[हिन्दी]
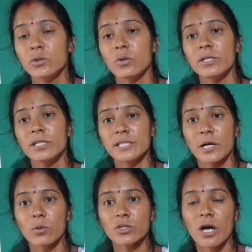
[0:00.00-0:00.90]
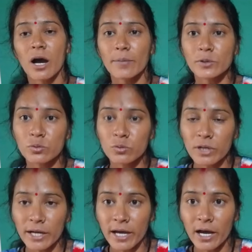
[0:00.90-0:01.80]
जो निंजा को सांप सूंघ
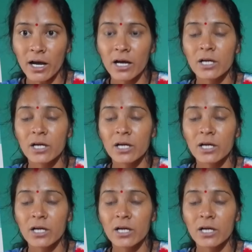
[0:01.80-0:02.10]
गया